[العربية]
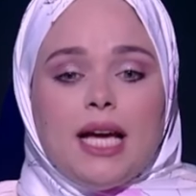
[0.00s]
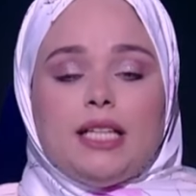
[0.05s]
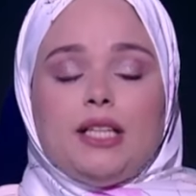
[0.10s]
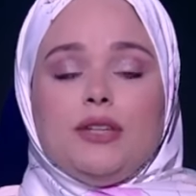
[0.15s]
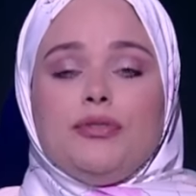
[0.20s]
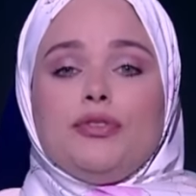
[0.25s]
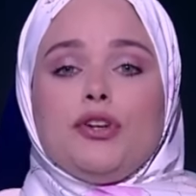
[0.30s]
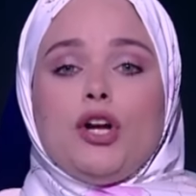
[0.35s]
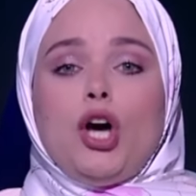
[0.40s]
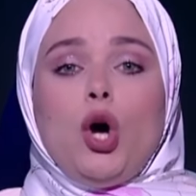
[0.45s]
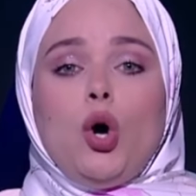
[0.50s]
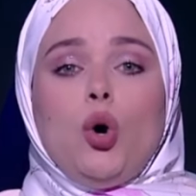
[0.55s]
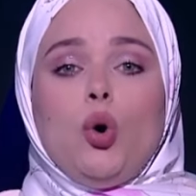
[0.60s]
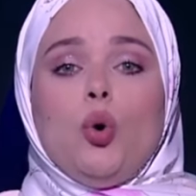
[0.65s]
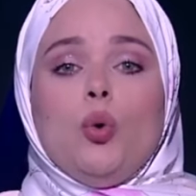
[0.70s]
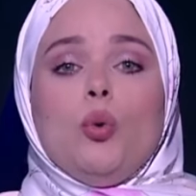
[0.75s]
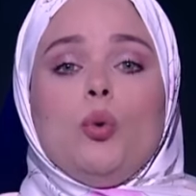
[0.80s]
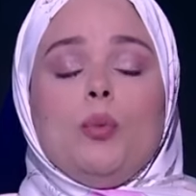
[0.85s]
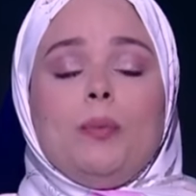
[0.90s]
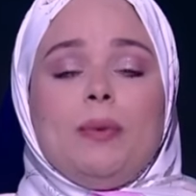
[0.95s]
يفرحوا
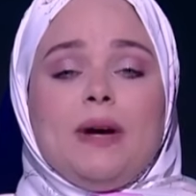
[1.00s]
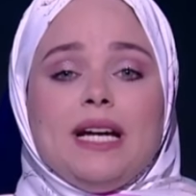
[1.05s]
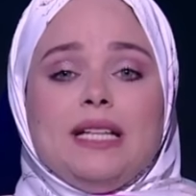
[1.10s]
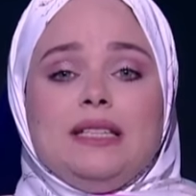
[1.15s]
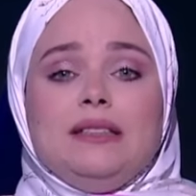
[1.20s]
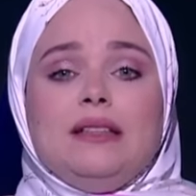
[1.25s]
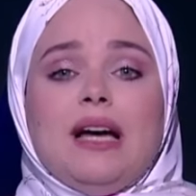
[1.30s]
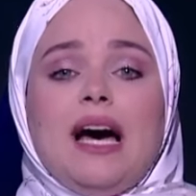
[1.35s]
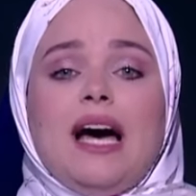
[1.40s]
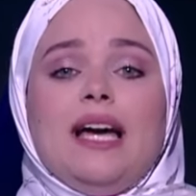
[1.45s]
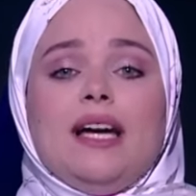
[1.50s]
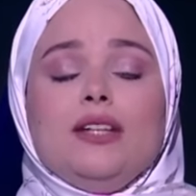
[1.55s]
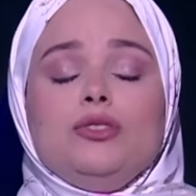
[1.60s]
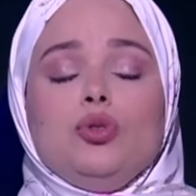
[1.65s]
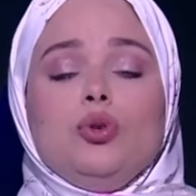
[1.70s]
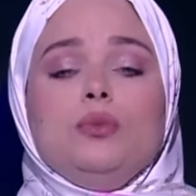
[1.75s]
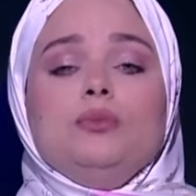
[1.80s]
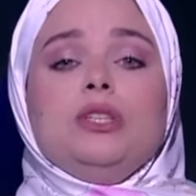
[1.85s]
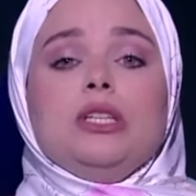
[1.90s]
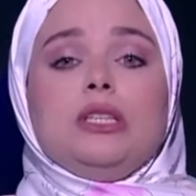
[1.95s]
وبجد
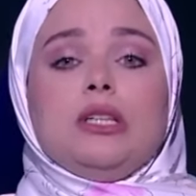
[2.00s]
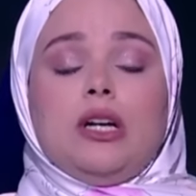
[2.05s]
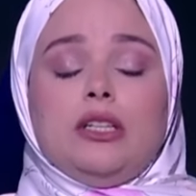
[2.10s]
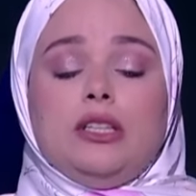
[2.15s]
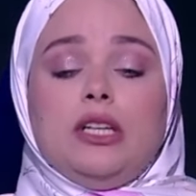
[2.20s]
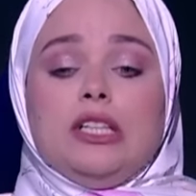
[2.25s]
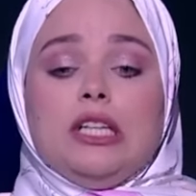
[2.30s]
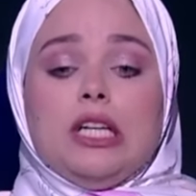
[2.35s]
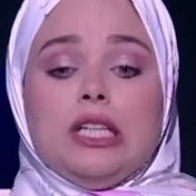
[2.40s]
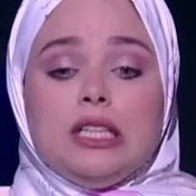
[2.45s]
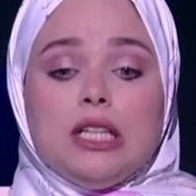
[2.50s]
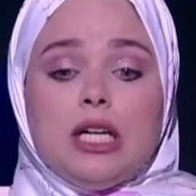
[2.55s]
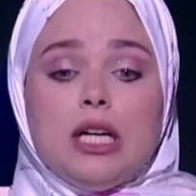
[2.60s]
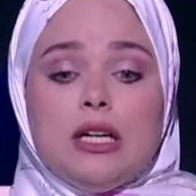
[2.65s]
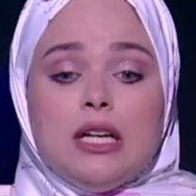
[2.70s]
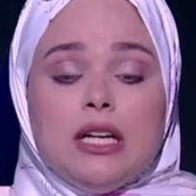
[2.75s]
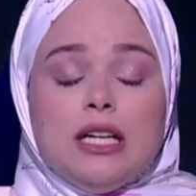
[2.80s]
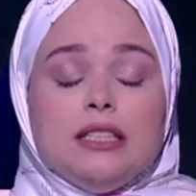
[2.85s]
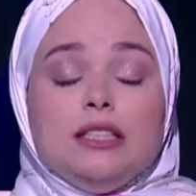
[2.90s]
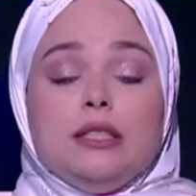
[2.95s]
حياتهم تتغير يلا
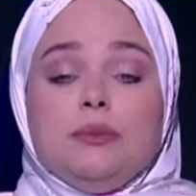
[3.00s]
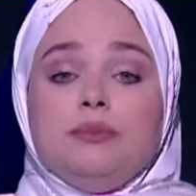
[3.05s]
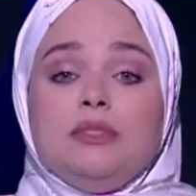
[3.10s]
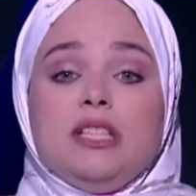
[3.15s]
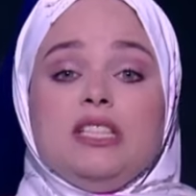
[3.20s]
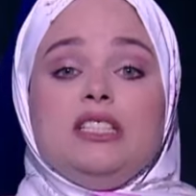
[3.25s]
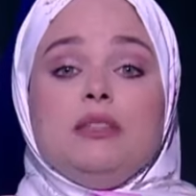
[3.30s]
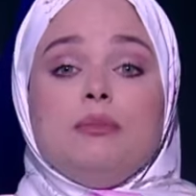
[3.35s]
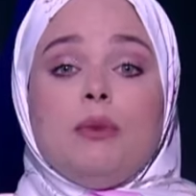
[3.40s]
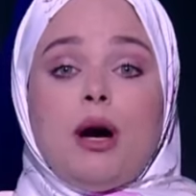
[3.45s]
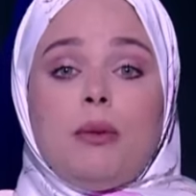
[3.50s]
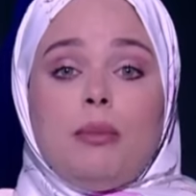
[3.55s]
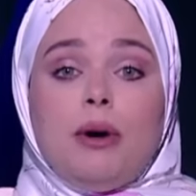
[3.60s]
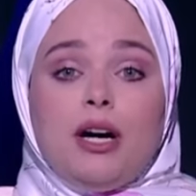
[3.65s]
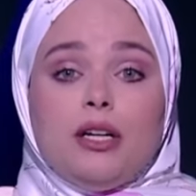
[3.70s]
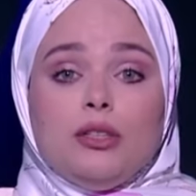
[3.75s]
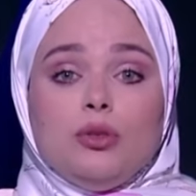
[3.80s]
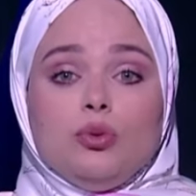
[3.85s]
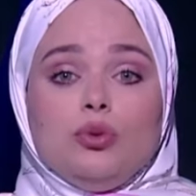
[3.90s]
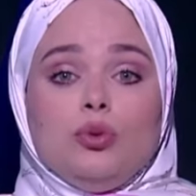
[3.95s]
نبتدي مع
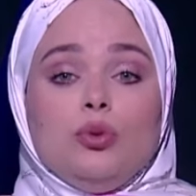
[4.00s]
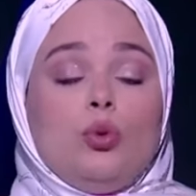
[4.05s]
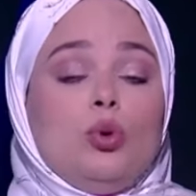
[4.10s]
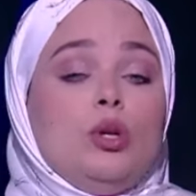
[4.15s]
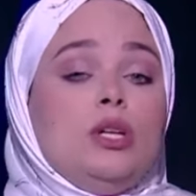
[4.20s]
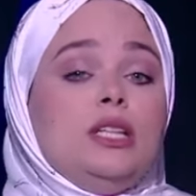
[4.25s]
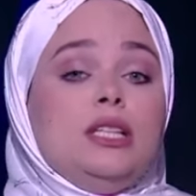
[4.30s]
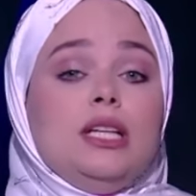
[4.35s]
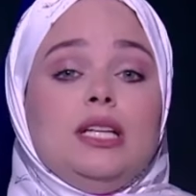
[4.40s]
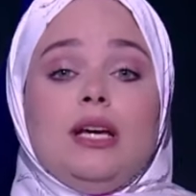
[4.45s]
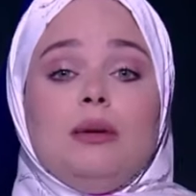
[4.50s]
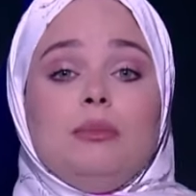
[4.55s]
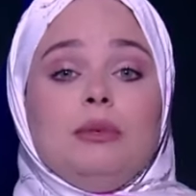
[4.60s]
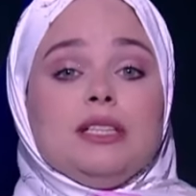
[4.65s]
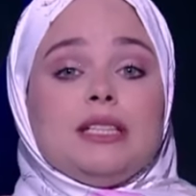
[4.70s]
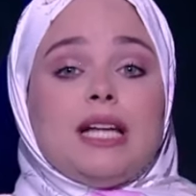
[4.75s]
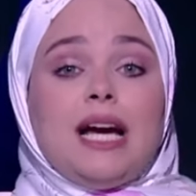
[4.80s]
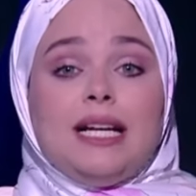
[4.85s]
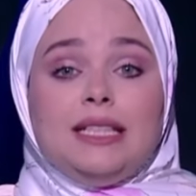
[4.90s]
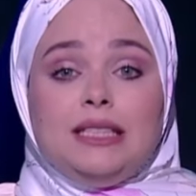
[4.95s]
بعض وان كلنا نعمل
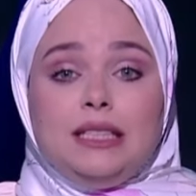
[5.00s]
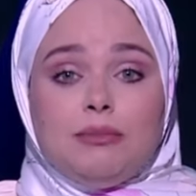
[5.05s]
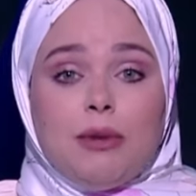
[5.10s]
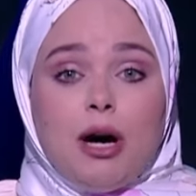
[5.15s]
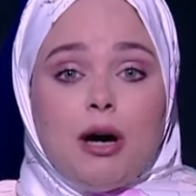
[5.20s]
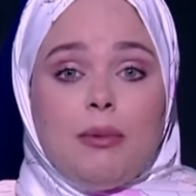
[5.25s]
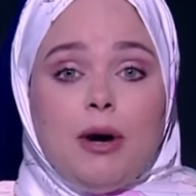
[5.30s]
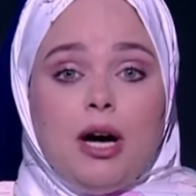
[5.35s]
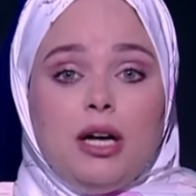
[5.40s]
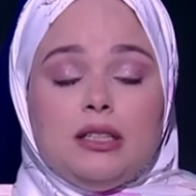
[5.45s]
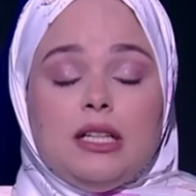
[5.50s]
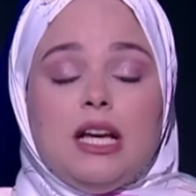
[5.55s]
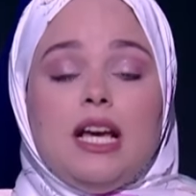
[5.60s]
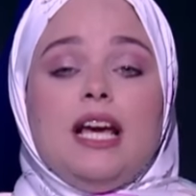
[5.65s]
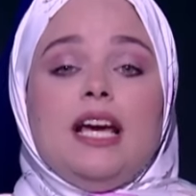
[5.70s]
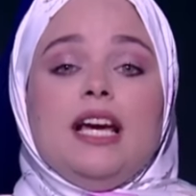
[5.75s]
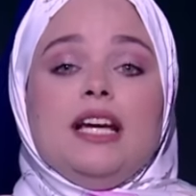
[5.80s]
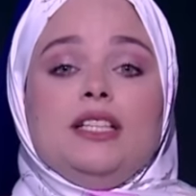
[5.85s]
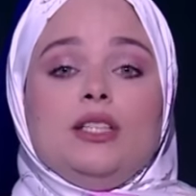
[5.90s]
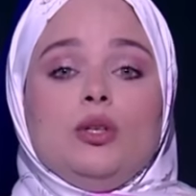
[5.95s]
تحدي مع بعض
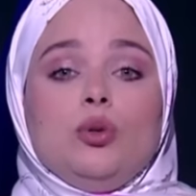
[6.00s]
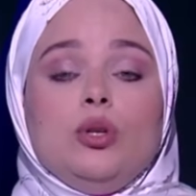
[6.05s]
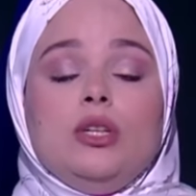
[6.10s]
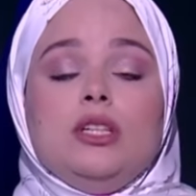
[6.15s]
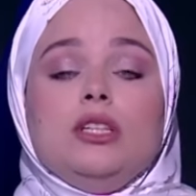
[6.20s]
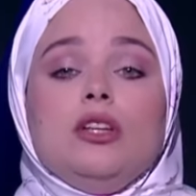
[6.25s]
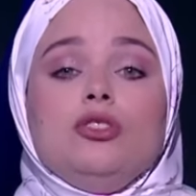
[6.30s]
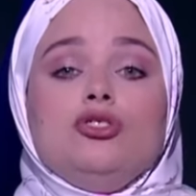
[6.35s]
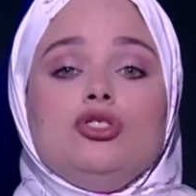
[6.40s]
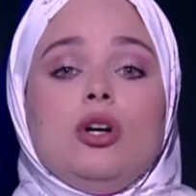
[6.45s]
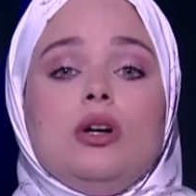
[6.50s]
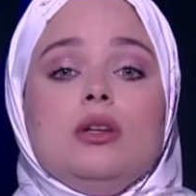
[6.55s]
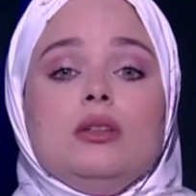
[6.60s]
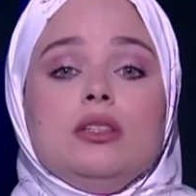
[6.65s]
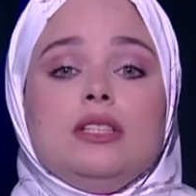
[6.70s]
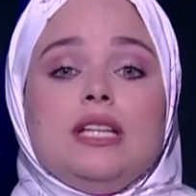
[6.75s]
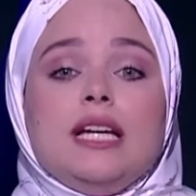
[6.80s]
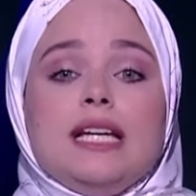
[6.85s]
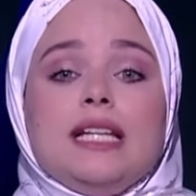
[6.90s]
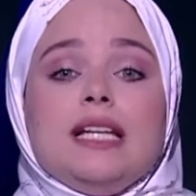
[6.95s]
ان كلنا ان شاء
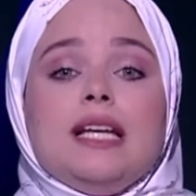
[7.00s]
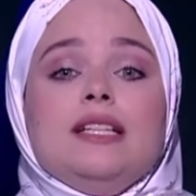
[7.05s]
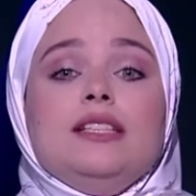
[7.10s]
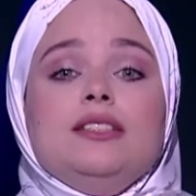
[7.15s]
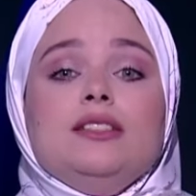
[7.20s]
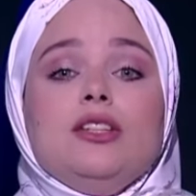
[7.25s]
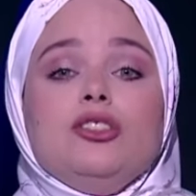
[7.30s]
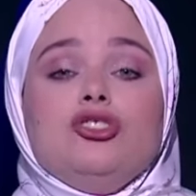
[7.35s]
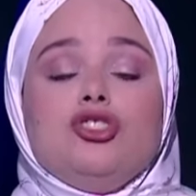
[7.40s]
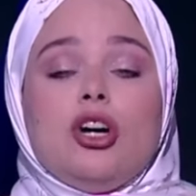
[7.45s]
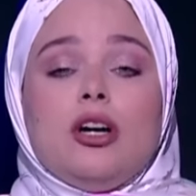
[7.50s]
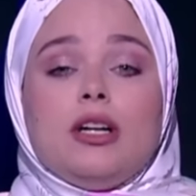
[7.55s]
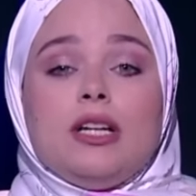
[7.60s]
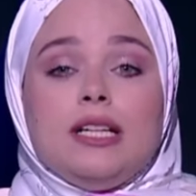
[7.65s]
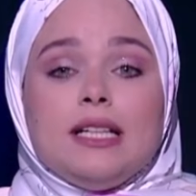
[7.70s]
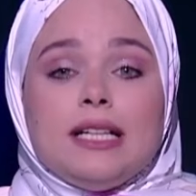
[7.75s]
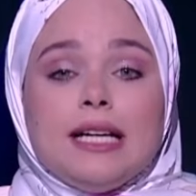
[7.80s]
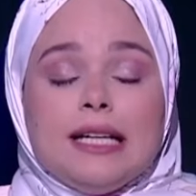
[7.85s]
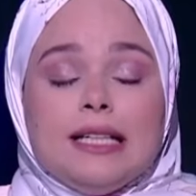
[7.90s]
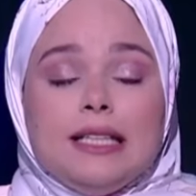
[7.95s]
الله دخل علينا الشهر
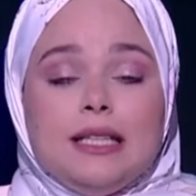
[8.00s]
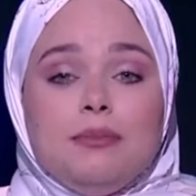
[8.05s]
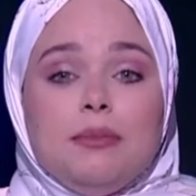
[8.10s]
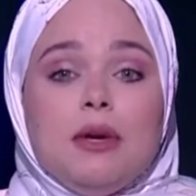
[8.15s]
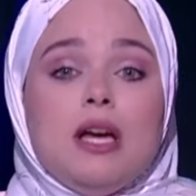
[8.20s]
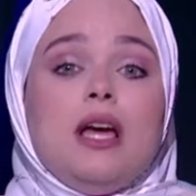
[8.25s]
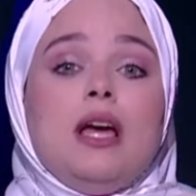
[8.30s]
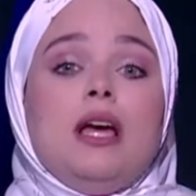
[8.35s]
الكريم